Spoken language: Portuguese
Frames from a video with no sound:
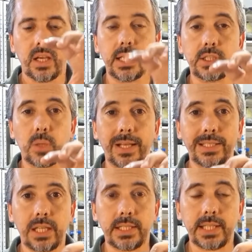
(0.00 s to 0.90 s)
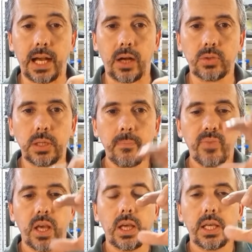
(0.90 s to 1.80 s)
Eles têm uma resistência alta
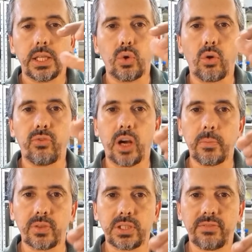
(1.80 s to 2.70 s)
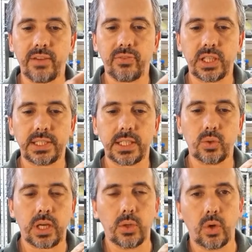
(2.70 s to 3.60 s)
e conforme você vai
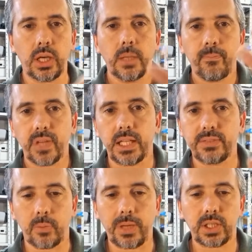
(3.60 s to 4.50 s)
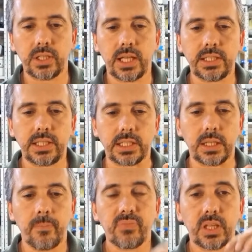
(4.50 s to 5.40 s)
fornecendo calor, eles vão baixando a
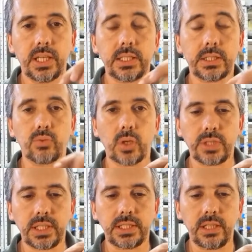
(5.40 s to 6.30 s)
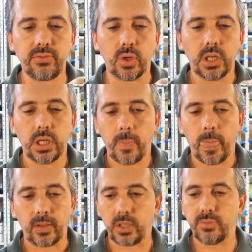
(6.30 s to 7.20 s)
resistência. E eles são tão sensíveis
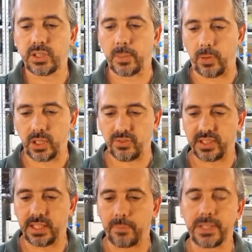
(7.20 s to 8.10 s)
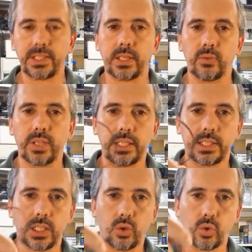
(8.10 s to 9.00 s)
que você pode fazer a medição deles
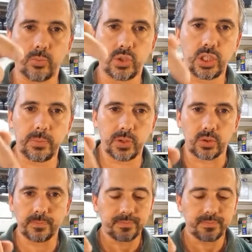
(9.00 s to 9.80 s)
aqui com o um multímetro.